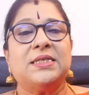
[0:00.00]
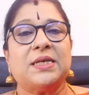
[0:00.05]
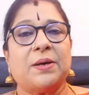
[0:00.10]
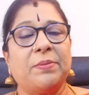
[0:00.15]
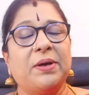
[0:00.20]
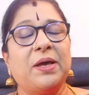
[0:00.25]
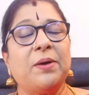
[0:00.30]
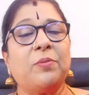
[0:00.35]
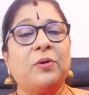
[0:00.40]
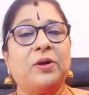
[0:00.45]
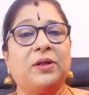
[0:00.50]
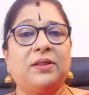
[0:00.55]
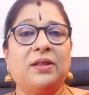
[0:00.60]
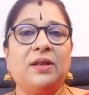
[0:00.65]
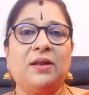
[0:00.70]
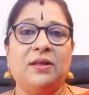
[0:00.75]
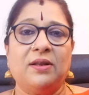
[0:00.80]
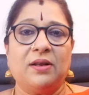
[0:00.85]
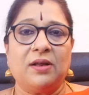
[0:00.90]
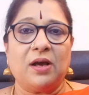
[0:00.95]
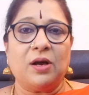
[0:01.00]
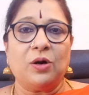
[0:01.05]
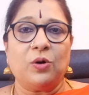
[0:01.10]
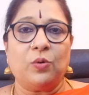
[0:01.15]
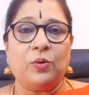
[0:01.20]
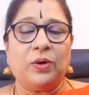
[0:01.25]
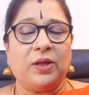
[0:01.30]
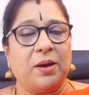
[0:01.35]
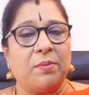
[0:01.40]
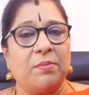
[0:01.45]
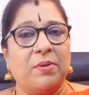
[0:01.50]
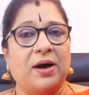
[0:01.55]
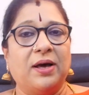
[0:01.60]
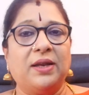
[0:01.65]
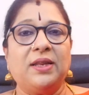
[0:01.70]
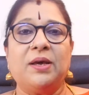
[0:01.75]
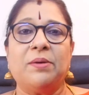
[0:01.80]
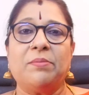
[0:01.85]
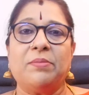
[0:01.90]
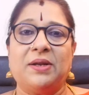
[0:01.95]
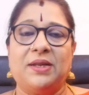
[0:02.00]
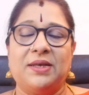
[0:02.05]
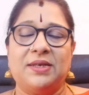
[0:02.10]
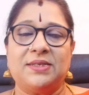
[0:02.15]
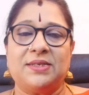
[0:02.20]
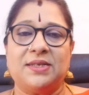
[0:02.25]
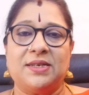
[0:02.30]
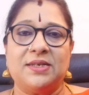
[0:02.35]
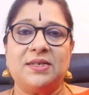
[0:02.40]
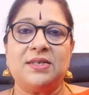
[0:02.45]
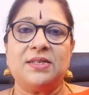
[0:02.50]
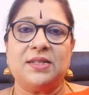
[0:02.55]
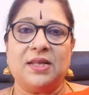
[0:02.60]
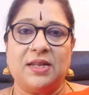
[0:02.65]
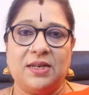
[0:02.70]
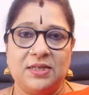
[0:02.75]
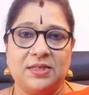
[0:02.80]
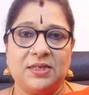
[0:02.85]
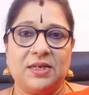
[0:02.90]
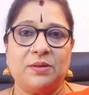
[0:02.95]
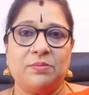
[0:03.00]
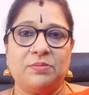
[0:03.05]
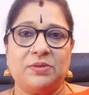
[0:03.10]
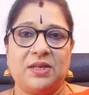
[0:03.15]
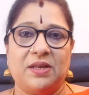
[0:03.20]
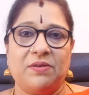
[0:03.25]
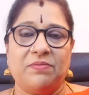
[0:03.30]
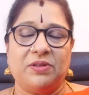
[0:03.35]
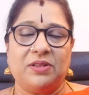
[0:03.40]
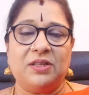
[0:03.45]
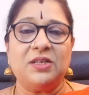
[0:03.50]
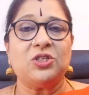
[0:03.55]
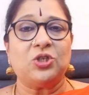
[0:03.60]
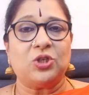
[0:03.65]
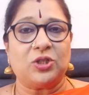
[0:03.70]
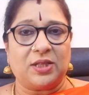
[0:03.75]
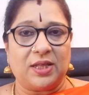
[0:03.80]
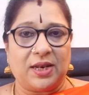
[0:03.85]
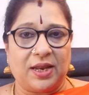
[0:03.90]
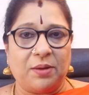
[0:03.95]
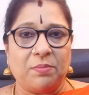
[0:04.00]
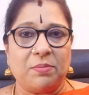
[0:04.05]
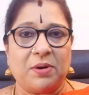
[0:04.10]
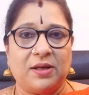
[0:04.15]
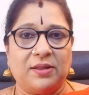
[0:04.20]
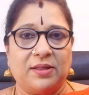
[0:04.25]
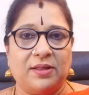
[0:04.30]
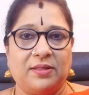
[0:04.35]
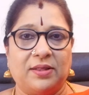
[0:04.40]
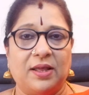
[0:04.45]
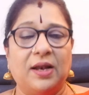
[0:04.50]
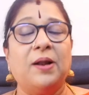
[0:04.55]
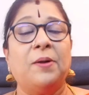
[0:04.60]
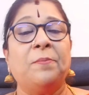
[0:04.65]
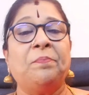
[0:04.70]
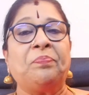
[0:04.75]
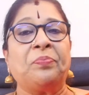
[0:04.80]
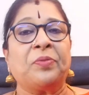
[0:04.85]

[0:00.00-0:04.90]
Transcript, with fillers: சமயபுரத்தில் இருக்கக்கூடிய மாரியம்மனை சென்று தரிசனம் செய்வது சித்திரை மாதத்தில்